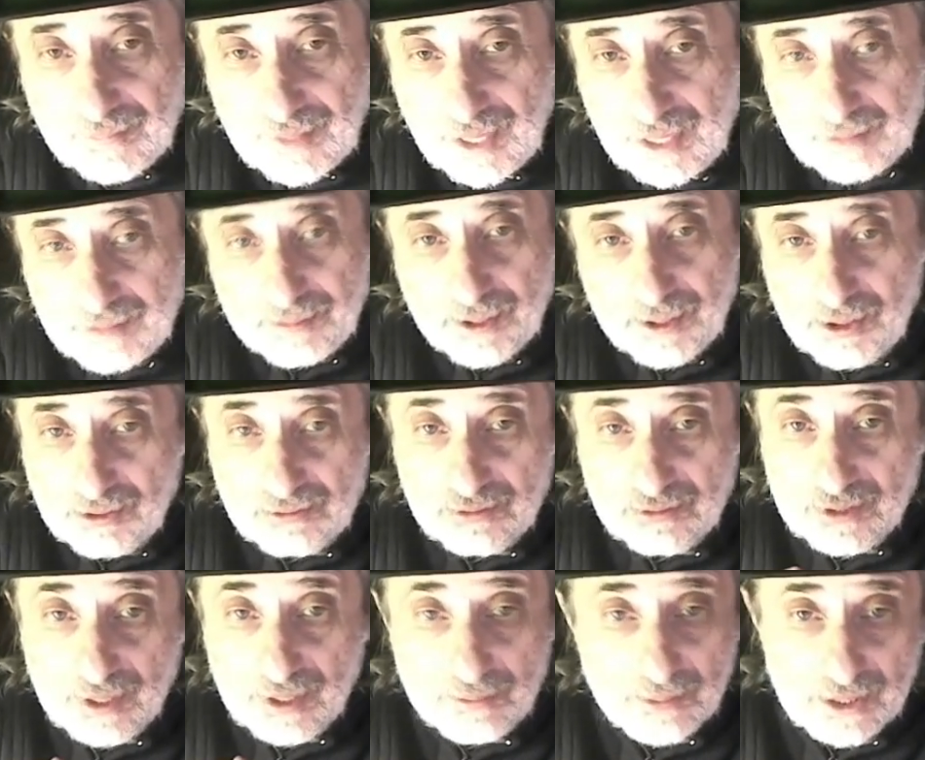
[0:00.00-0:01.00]
è spesso un
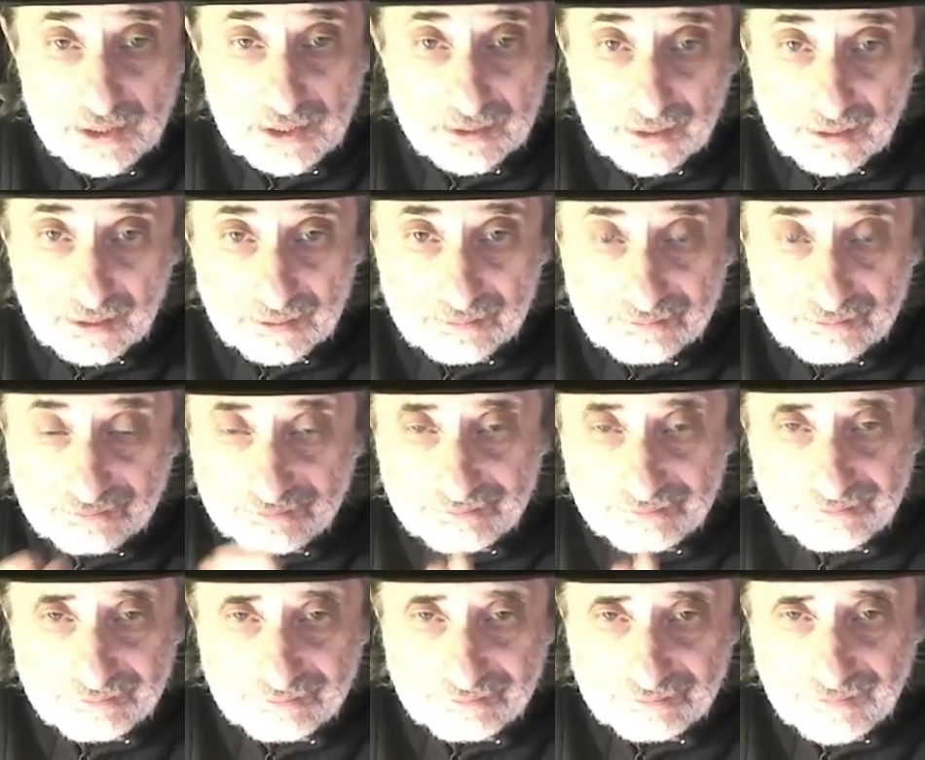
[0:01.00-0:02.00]
temino,
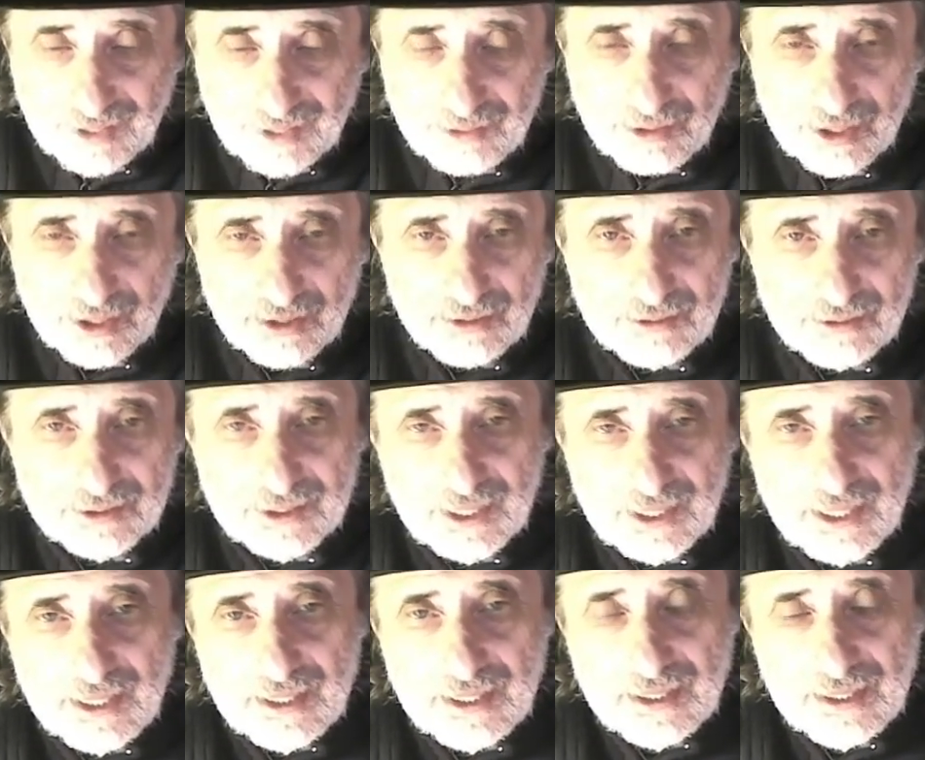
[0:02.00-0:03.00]
è una
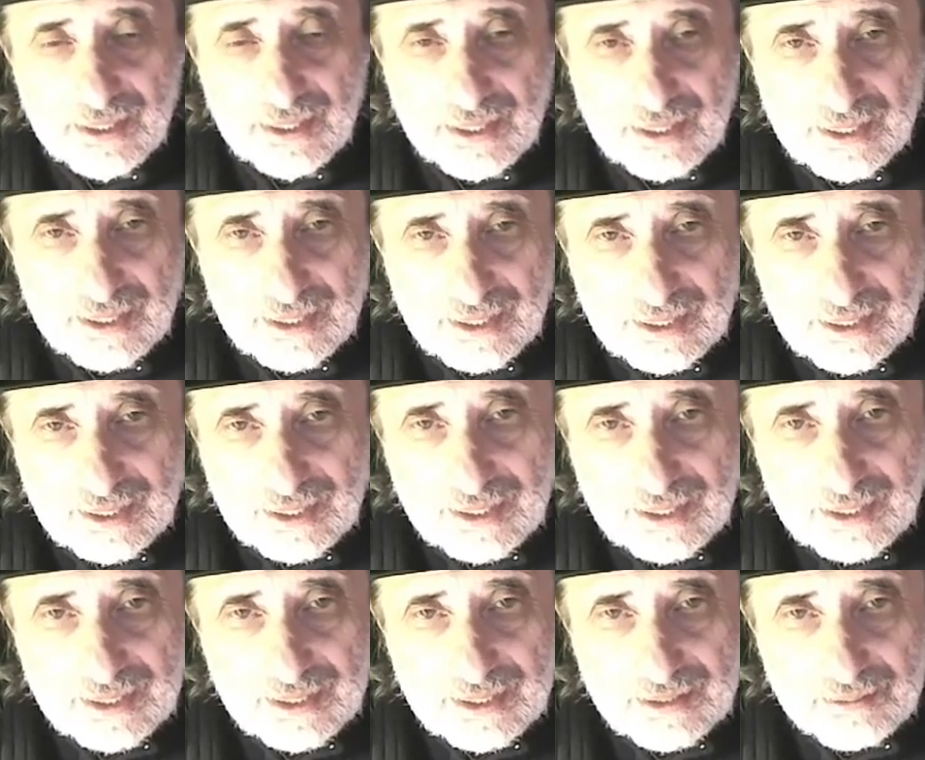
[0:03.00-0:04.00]
cosa
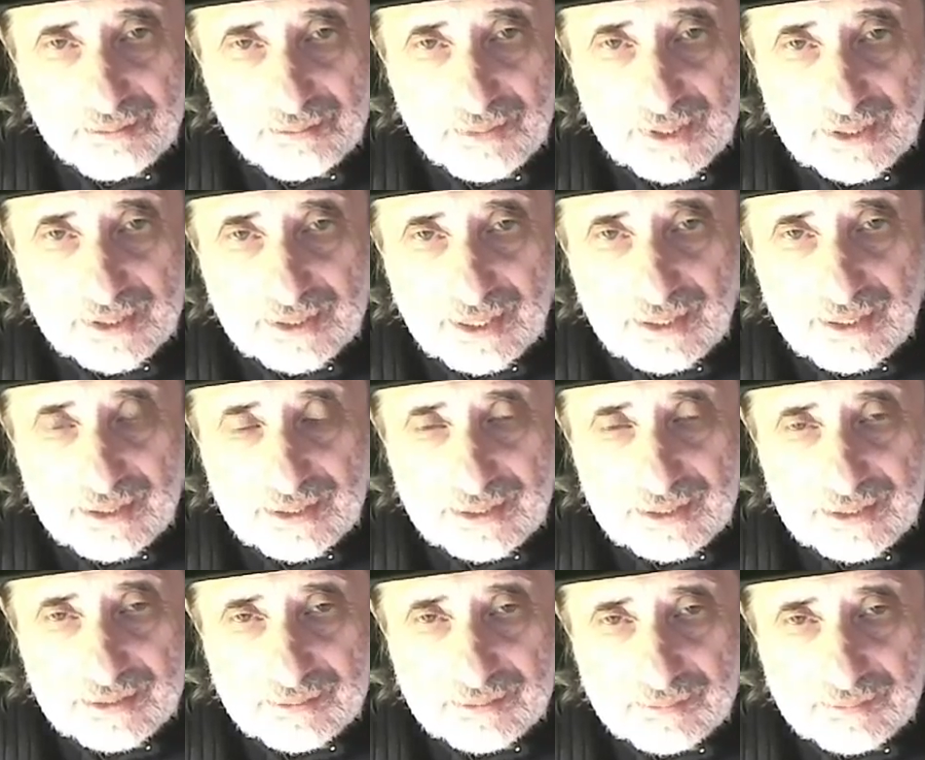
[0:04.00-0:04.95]
messa lì,